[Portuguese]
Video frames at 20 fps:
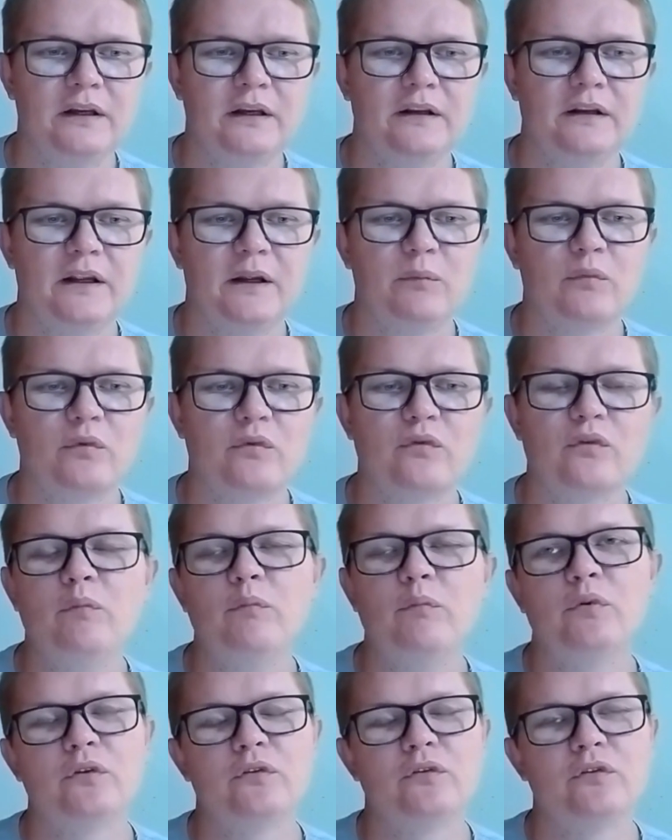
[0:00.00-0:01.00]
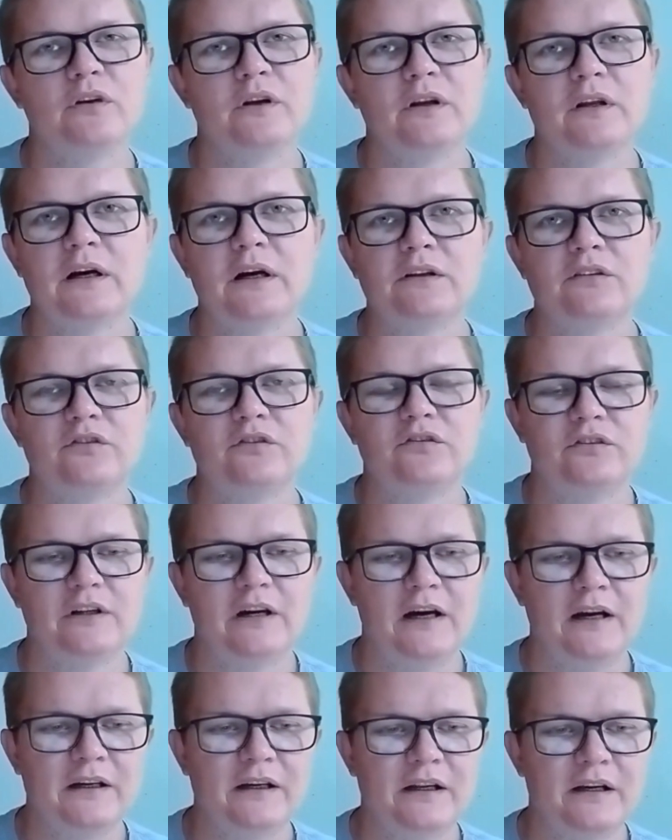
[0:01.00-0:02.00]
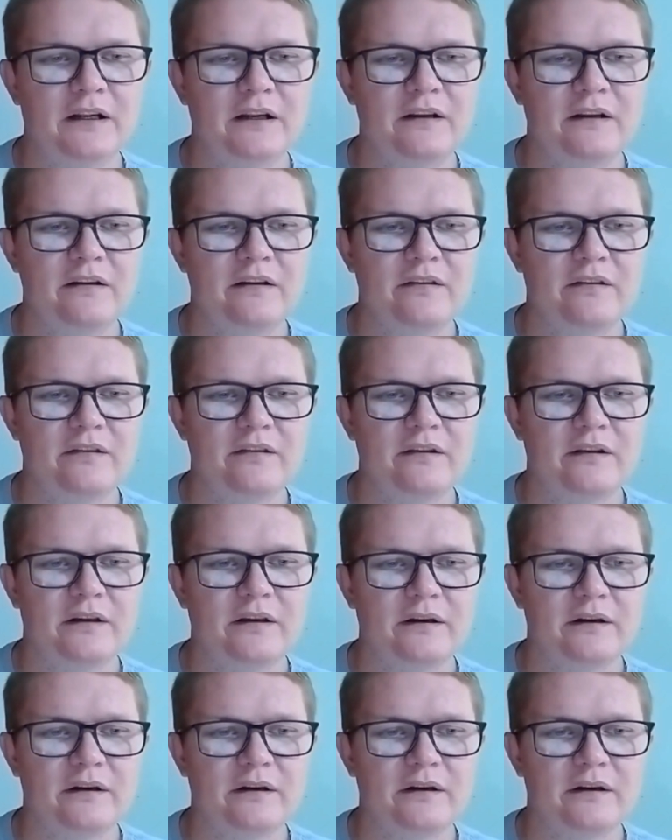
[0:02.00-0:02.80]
temos oportunidade de agradecer.